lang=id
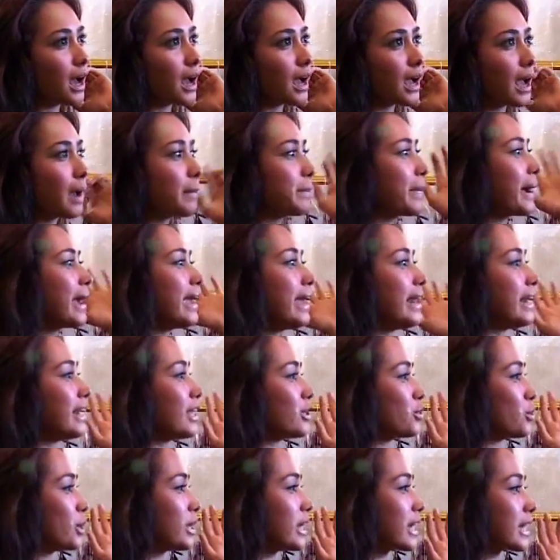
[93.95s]
ngapain
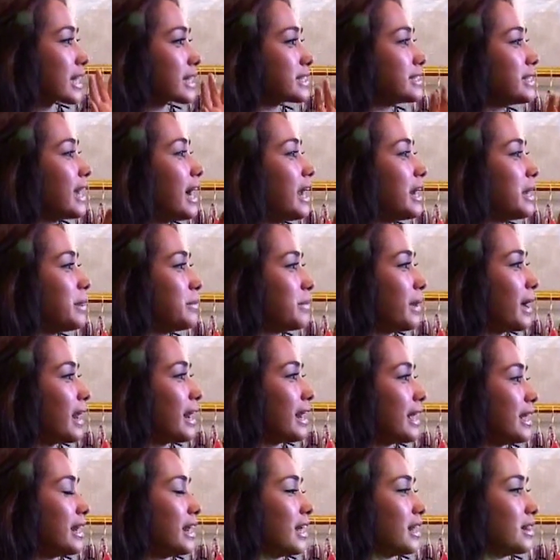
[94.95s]
gitu ada kerjaan di
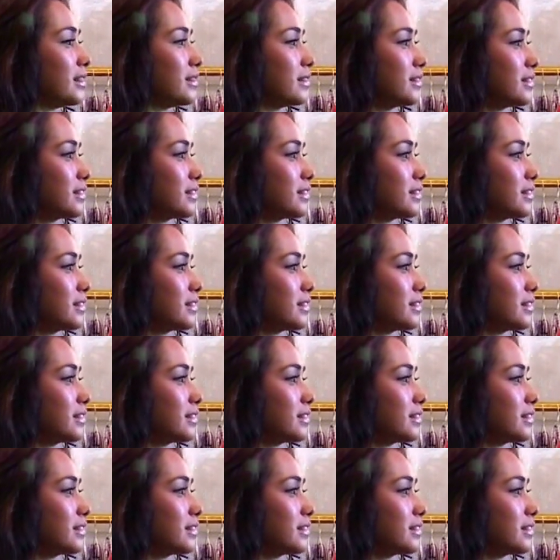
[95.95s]
Bali dan